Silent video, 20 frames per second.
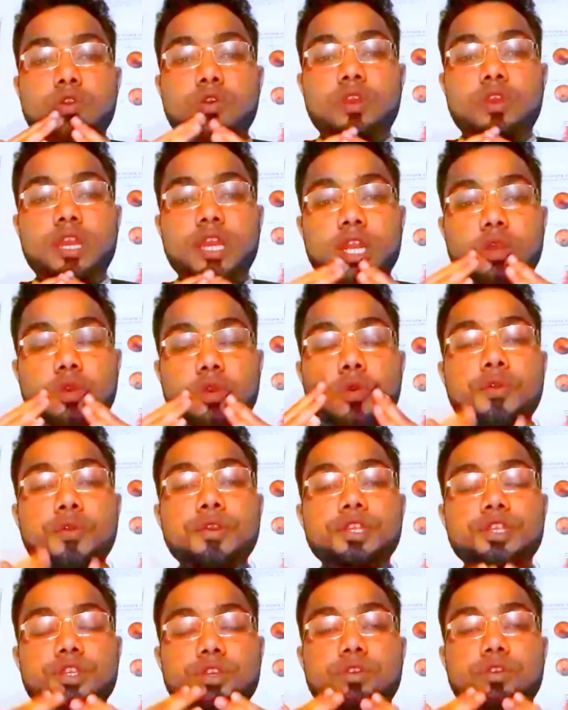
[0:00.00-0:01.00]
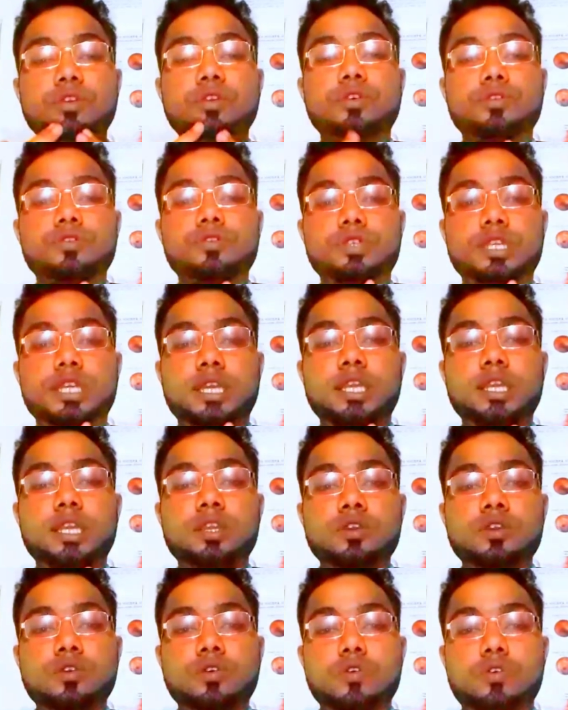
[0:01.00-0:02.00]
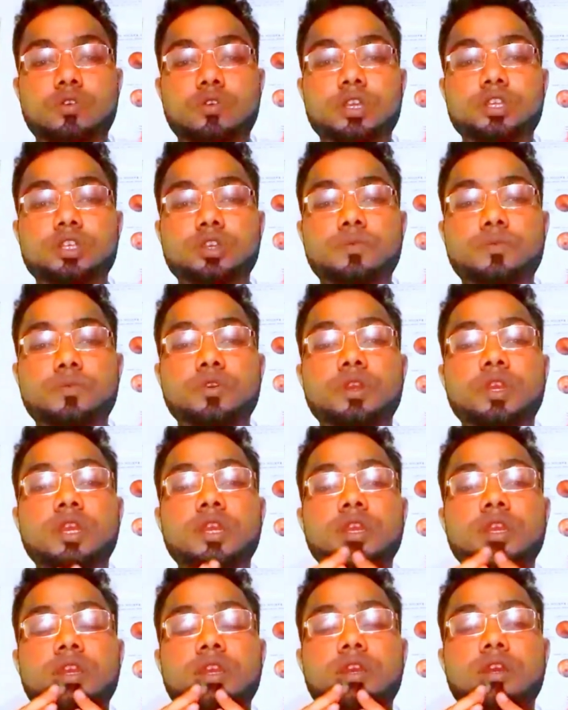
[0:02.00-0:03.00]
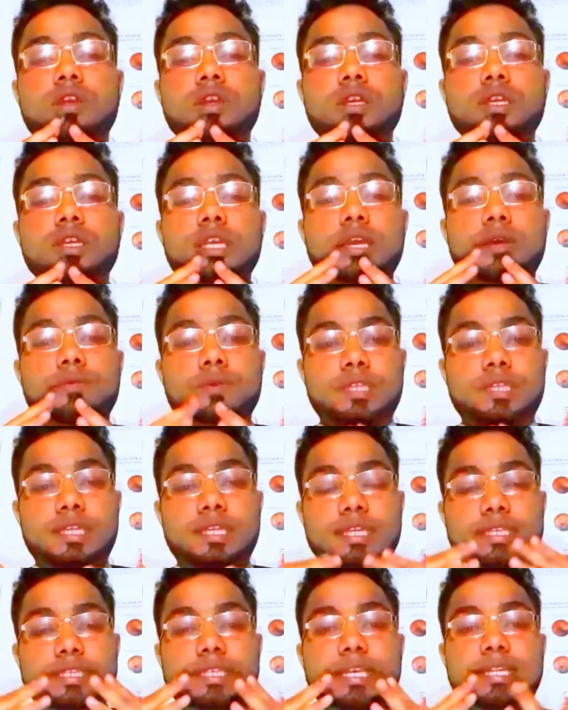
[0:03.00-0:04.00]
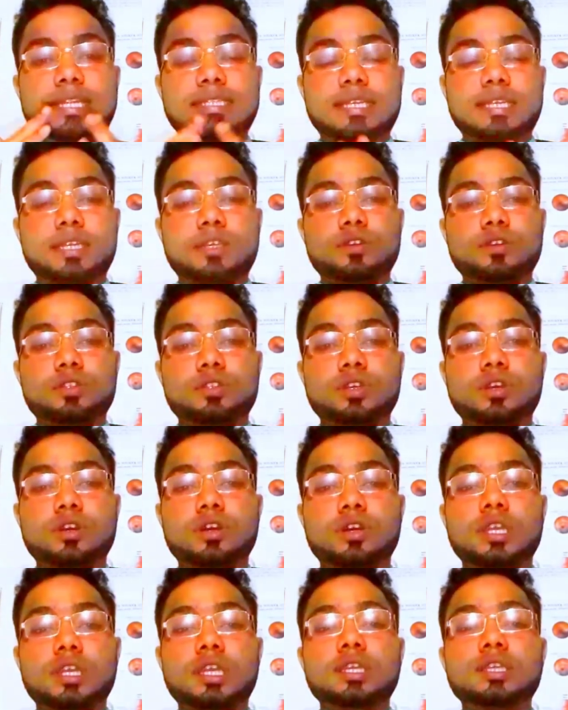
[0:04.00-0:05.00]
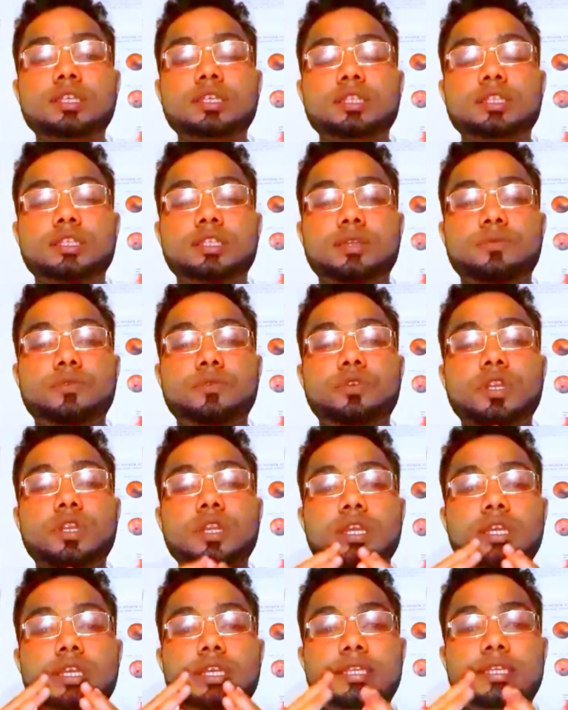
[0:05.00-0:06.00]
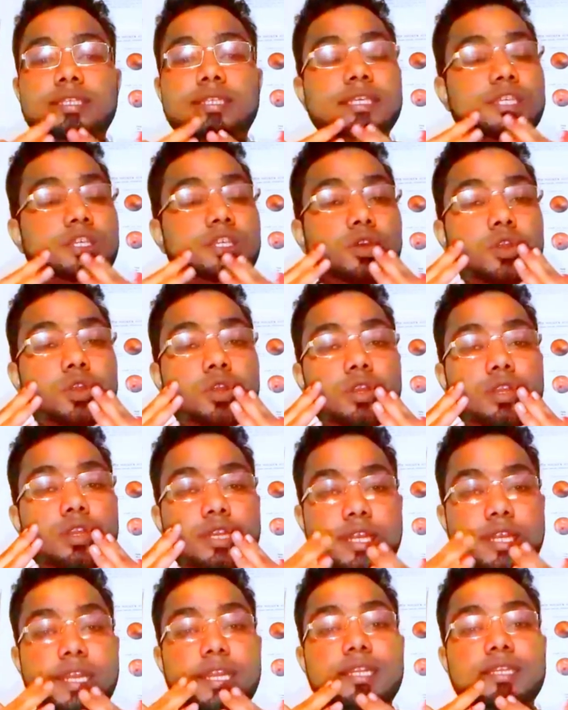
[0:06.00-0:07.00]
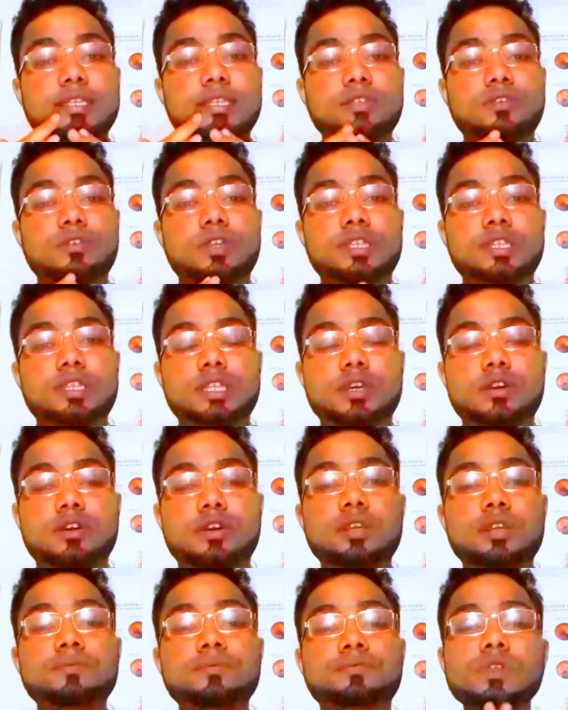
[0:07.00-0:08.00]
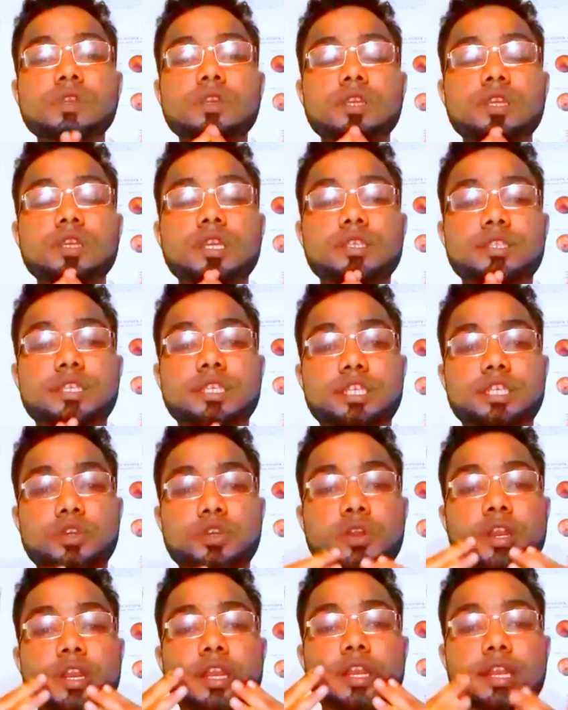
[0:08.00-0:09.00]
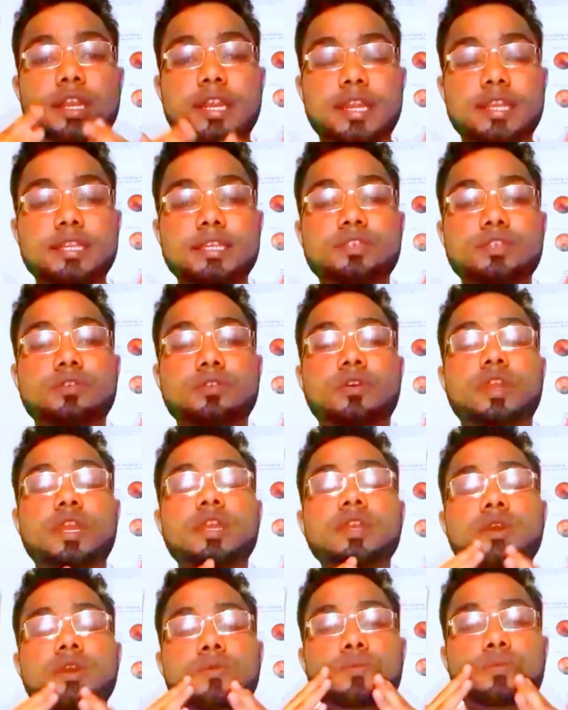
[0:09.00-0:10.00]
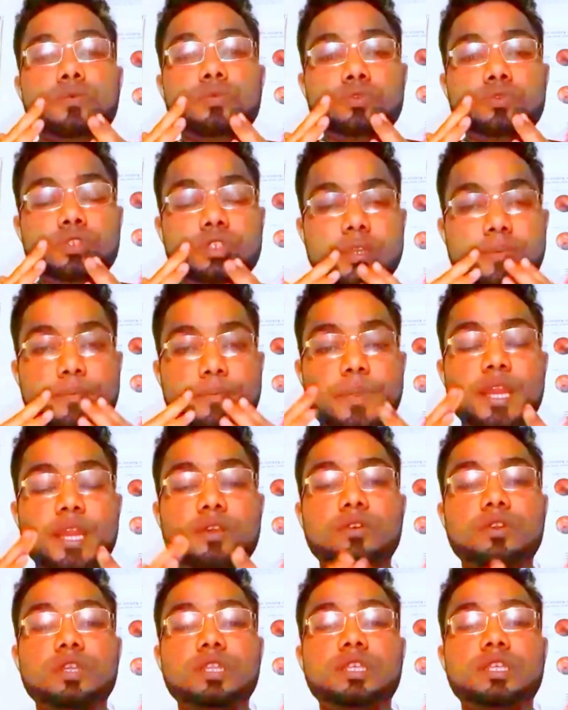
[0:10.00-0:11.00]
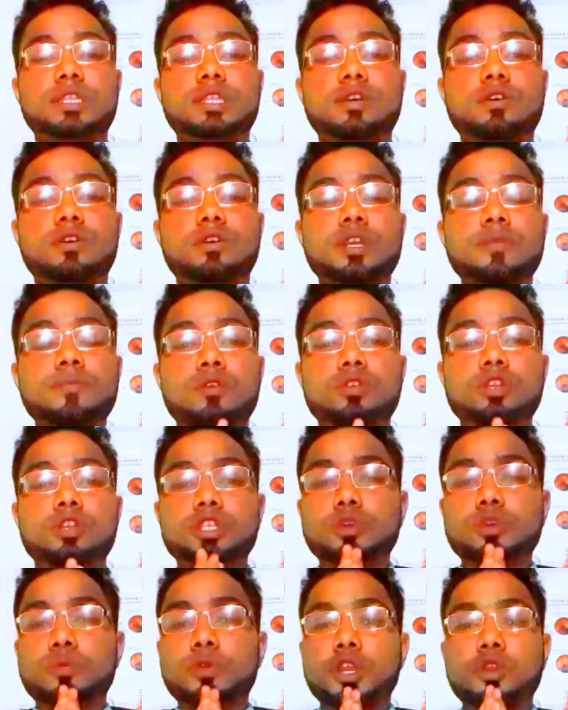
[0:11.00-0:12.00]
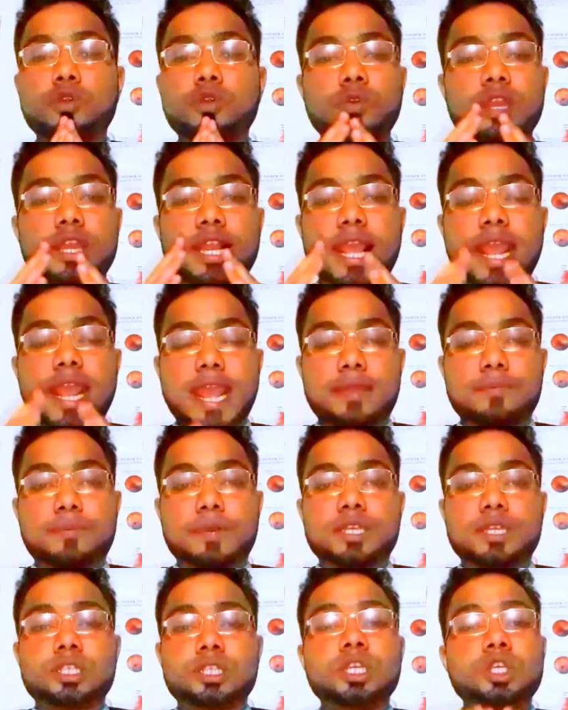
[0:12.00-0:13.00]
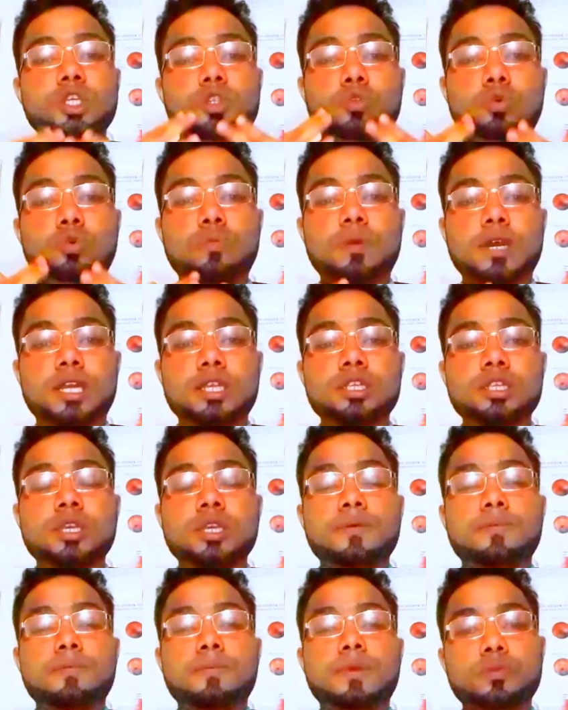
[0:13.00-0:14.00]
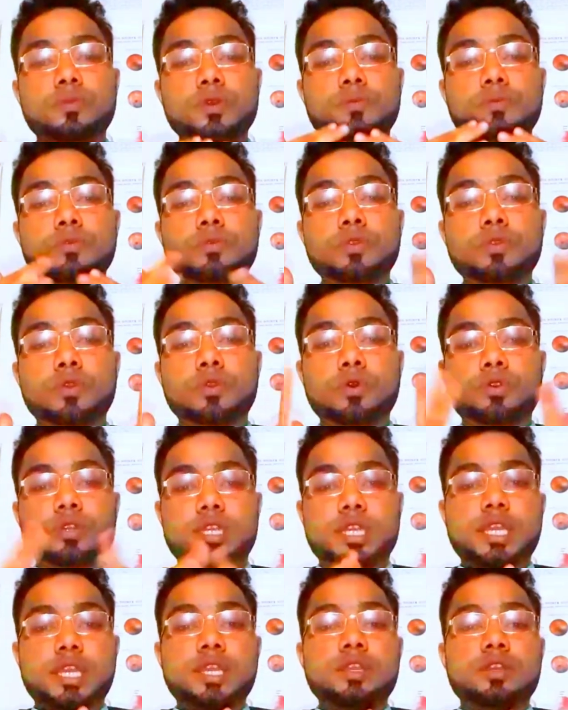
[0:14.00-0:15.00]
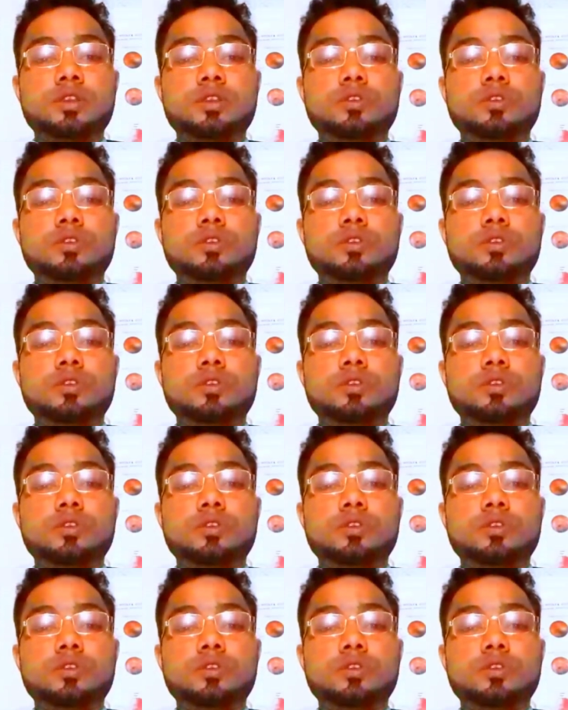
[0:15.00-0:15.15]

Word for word: নখের কন্ডিশন অনুযায়ী অনেক সময় আমাদেরকে সার্জারি করতে হয় যেমন ইনসিশন ড্রেনেজ করে দিতে হয় ইনসিশন ড্রেনেজ করে পুজ বের করে দিতে হয় অনেক সময় নখের এক পাশ দু পাশ বা পুরো নখটাই